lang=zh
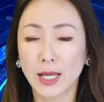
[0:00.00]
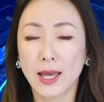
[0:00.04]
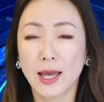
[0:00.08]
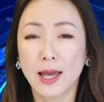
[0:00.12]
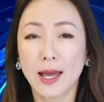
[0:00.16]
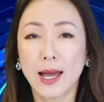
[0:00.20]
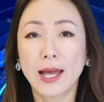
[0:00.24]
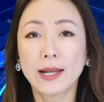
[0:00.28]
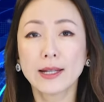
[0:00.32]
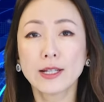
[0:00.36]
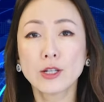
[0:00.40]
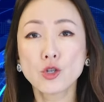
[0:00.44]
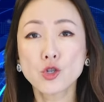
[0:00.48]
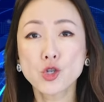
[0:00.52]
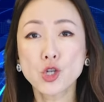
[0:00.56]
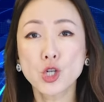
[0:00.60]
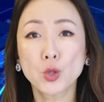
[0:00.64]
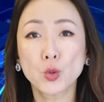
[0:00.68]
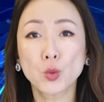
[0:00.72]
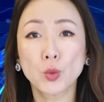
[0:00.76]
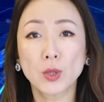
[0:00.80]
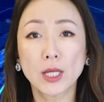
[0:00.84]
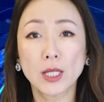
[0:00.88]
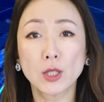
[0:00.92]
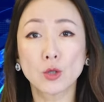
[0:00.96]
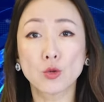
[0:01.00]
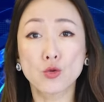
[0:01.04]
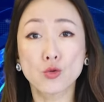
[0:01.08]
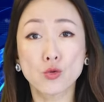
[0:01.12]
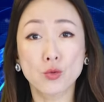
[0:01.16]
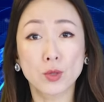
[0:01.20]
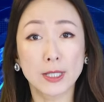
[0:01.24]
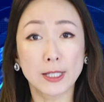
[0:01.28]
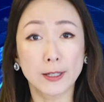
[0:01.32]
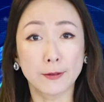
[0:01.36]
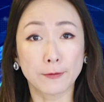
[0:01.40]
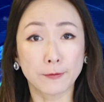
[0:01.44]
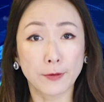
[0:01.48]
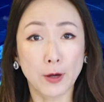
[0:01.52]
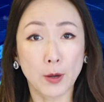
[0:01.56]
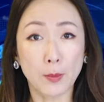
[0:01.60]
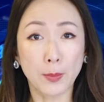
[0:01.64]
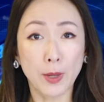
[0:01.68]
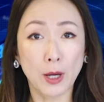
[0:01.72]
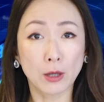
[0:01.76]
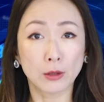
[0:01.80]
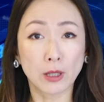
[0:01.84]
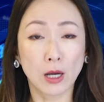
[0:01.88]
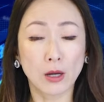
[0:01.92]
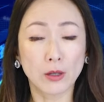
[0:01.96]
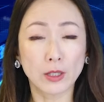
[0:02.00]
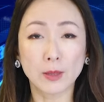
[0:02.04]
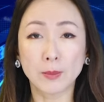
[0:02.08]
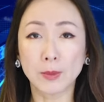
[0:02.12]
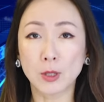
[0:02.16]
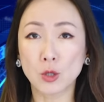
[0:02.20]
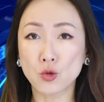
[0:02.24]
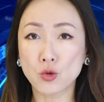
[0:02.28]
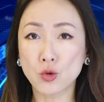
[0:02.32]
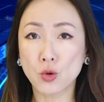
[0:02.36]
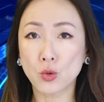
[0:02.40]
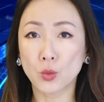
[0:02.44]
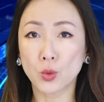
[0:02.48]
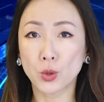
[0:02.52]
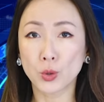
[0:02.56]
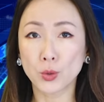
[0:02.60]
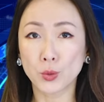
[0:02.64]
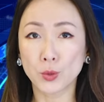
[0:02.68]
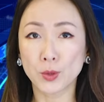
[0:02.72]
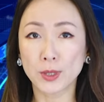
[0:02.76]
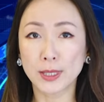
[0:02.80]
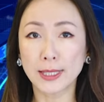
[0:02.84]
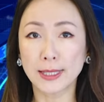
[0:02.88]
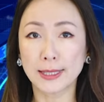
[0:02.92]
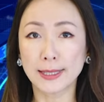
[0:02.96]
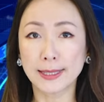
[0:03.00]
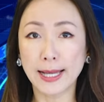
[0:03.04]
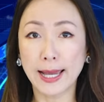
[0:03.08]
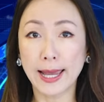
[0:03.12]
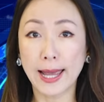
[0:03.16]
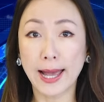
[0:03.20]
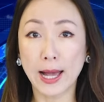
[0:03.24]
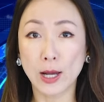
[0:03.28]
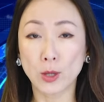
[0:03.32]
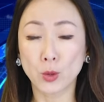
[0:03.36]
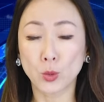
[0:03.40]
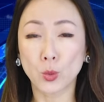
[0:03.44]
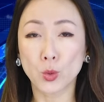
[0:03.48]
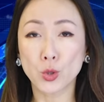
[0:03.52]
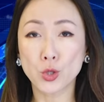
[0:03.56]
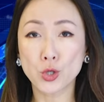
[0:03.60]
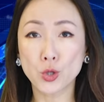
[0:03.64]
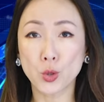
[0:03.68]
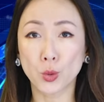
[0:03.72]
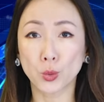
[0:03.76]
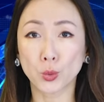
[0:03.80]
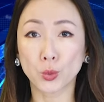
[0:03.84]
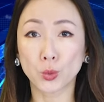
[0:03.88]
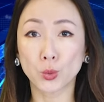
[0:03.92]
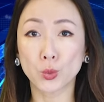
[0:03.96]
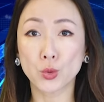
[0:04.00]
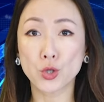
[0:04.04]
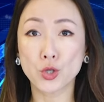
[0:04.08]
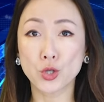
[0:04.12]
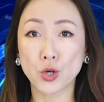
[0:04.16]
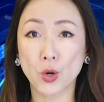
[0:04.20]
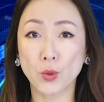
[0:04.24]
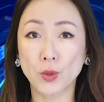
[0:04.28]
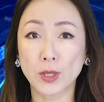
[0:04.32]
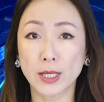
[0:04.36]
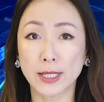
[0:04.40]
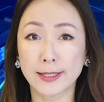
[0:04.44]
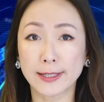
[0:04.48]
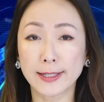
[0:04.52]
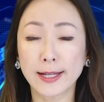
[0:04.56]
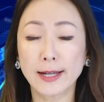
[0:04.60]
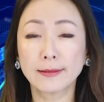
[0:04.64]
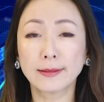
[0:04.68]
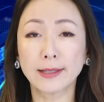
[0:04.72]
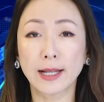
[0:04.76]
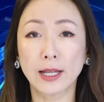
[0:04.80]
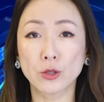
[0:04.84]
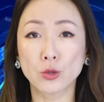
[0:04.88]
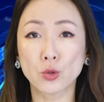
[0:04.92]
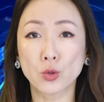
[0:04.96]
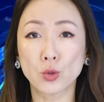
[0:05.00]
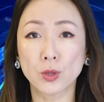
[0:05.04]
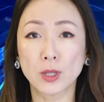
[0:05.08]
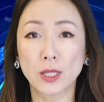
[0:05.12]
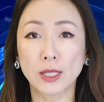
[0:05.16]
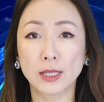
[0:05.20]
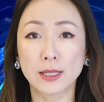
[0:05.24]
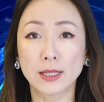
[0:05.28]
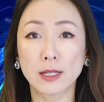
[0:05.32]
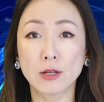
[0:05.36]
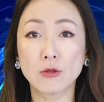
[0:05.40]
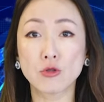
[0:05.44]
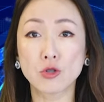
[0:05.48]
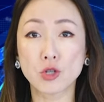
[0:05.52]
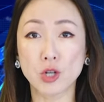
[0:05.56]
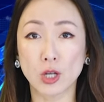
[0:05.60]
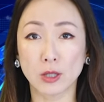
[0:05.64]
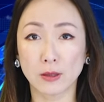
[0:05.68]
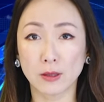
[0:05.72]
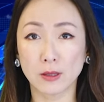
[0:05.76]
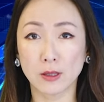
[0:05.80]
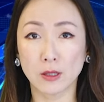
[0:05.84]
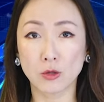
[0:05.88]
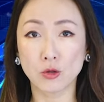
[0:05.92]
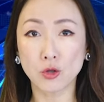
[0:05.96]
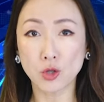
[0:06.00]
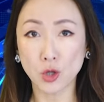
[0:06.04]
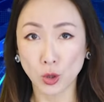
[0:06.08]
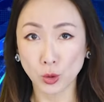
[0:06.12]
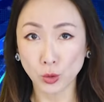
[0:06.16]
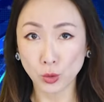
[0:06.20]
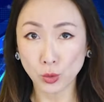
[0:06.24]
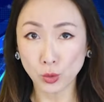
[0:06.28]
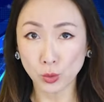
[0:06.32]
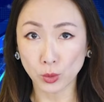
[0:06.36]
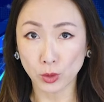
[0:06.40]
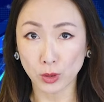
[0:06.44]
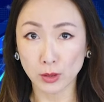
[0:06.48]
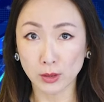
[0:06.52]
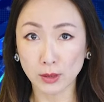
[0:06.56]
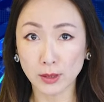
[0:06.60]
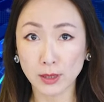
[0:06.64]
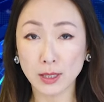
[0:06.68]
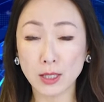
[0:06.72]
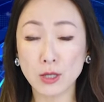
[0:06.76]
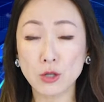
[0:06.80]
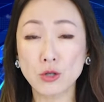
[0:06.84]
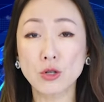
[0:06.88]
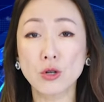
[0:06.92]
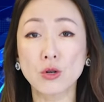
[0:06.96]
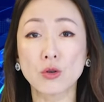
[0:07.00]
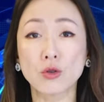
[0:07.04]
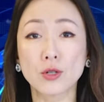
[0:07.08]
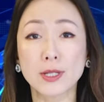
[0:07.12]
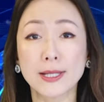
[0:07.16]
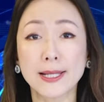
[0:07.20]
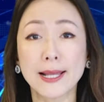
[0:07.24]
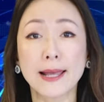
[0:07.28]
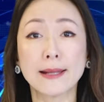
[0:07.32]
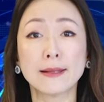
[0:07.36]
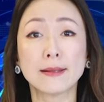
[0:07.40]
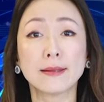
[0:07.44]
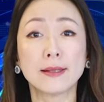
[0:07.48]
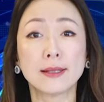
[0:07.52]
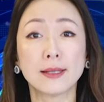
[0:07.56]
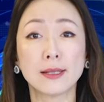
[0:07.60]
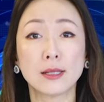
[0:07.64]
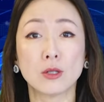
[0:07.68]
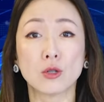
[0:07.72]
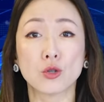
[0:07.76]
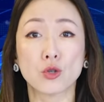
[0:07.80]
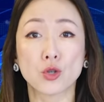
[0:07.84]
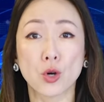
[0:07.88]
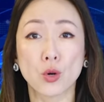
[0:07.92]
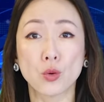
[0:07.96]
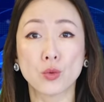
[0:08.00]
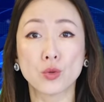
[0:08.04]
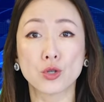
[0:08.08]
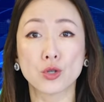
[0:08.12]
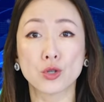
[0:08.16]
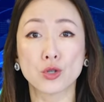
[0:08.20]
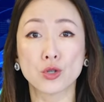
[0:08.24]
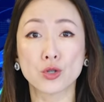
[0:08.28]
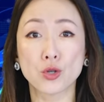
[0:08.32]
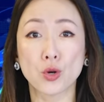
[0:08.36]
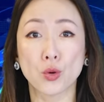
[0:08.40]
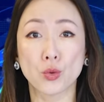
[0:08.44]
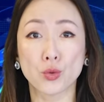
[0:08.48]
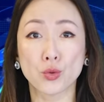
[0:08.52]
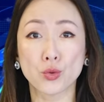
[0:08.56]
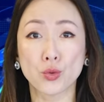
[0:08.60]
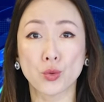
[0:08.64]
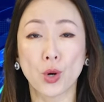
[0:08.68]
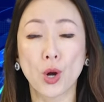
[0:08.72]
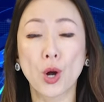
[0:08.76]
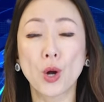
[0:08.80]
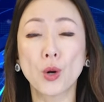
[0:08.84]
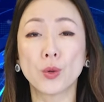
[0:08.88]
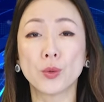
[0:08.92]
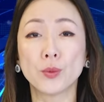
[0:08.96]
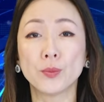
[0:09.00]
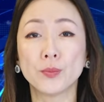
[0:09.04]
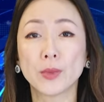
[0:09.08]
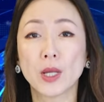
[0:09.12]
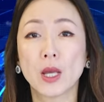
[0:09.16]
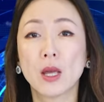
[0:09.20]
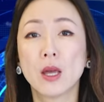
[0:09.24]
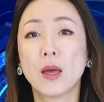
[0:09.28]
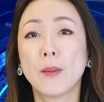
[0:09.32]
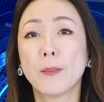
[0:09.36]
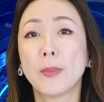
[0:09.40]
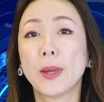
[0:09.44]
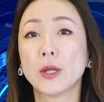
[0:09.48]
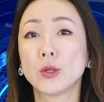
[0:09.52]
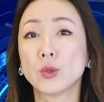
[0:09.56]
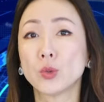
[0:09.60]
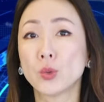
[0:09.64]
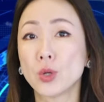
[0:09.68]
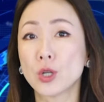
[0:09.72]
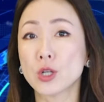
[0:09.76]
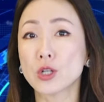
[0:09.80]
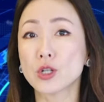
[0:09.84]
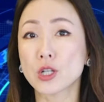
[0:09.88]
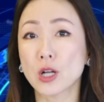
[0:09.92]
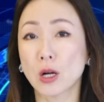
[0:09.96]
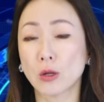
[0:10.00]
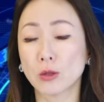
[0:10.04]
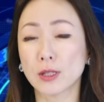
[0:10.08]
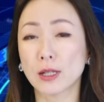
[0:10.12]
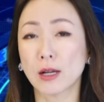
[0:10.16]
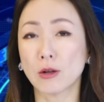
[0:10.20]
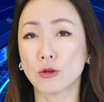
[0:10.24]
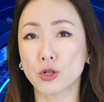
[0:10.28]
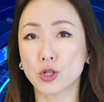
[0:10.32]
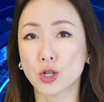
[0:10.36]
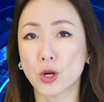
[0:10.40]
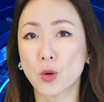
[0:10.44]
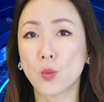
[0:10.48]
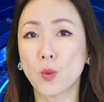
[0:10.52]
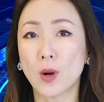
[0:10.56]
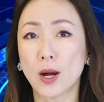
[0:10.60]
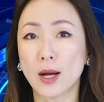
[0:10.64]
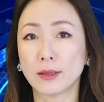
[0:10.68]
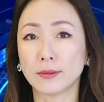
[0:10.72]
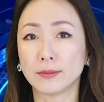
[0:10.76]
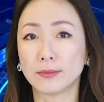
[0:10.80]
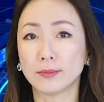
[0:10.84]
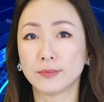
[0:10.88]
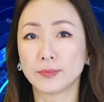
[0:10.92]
韩联社昨天引述警方报道，一名中国女性在韩国首都首尔江南区的一间整形诊所接受三次抽脂手术后，本月稍早身亡。